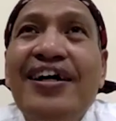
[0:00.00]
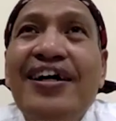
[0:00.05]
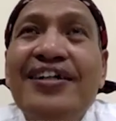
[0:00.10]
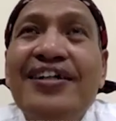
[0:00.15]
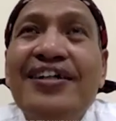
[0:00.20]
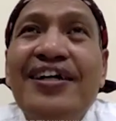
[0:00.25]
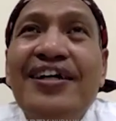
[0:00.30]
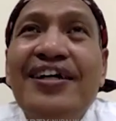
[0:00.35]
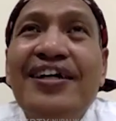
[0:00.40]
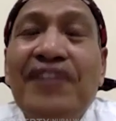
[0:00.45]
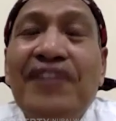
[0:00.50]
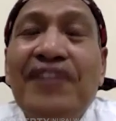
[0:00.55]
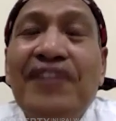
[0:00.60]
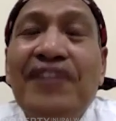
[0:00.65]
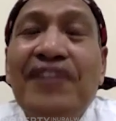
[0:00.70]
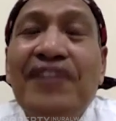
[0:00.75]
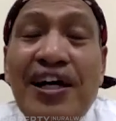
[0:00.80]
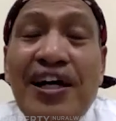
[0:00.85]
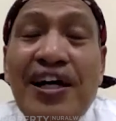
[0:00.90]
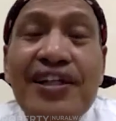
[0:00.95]
hanya
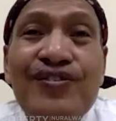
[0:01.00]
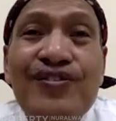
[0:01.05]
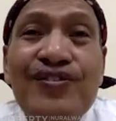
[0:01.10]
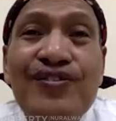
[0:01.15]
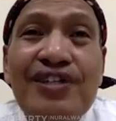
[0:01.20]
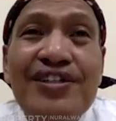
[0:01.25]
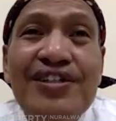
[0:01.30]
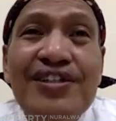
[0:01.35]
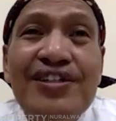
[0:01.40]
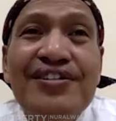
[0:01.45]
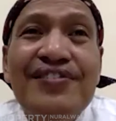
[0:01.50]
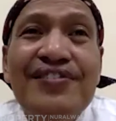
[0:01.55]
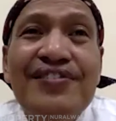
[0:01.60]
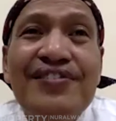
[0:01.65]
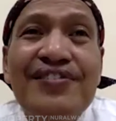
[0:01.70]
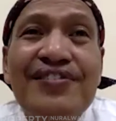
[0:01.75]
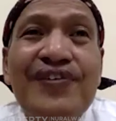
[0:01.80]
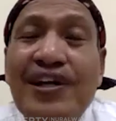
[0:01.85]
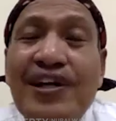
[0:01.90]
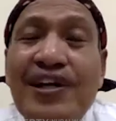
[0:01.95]
menarik buat
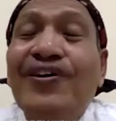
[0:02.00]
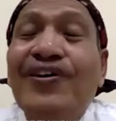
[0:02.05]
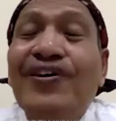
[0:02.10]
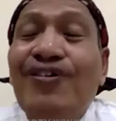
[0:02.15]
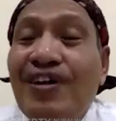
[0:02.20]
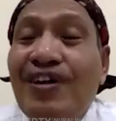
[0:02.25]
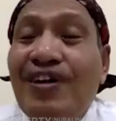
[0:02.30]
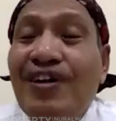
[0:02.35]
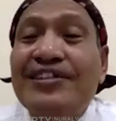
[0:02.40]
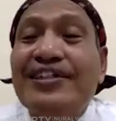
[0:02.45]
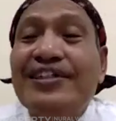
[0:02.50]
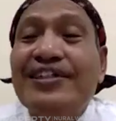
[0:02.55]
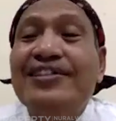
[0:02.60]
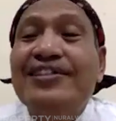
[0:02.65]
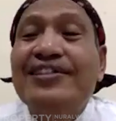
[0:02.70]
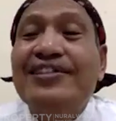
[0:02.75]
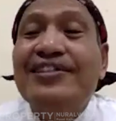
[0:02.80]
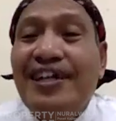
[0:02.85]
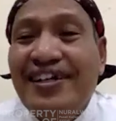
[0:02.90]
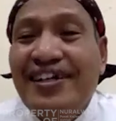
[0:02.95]
beberapa orang
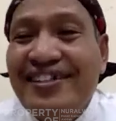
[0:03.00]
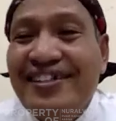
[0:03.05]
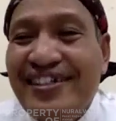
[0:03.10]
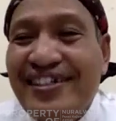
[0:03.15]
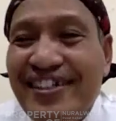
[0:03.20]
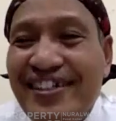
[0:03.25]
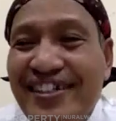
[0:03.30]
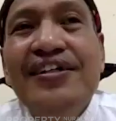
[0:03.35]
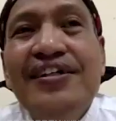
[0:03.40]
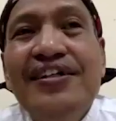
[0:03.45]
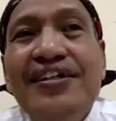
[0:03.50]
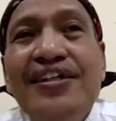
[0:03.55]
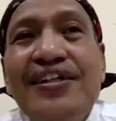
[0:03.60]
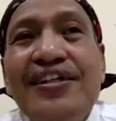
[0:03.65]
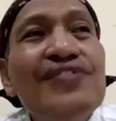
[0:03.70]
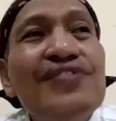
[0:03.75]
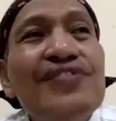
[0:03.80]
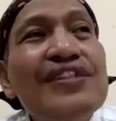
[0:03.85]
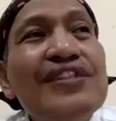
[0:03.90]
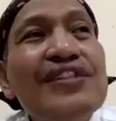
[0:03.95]
saja.
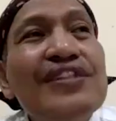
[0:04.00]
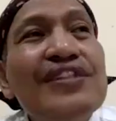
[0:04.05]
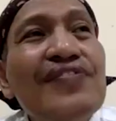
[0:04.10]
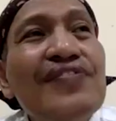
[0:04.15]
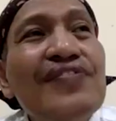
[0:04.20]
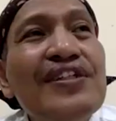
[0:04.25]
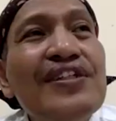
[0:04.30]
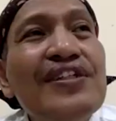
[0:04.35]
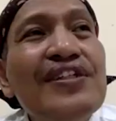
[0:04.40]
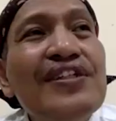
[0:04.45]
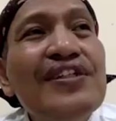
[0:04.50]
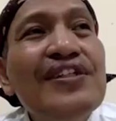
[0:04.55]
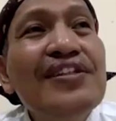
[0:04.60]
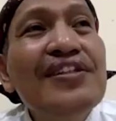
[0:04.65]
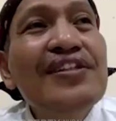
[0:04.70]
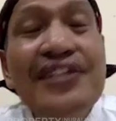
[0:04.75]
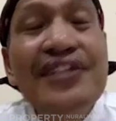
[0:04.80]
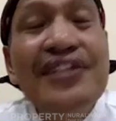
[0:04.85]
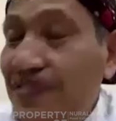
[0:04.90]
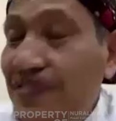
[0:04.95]
Ilmu semacam ini
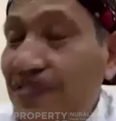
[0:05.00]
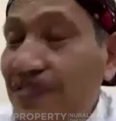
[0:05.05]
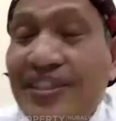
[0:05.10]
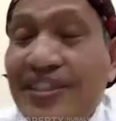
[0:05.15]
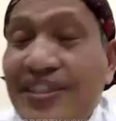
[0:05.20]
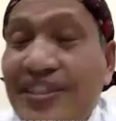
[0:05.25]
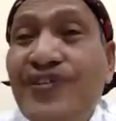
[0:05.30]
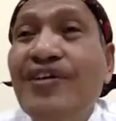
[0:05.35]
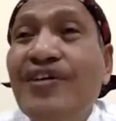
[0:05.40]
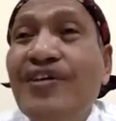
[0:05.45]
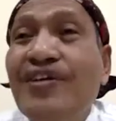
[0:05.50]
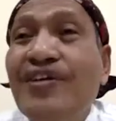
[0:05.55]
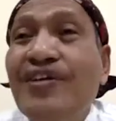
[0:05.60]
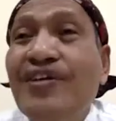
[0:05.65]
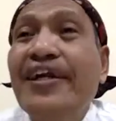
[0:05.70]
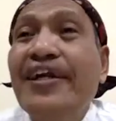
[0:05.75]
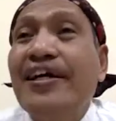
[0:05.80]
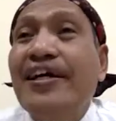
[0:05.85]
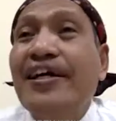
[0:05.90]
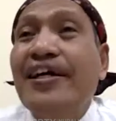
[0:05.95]
tidak bisa
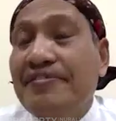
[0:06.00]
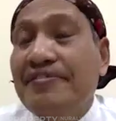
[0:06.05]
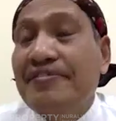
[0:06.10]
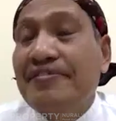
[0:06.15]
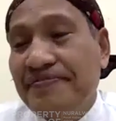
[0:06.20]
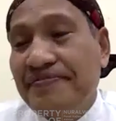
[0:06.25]
dipopulerkan.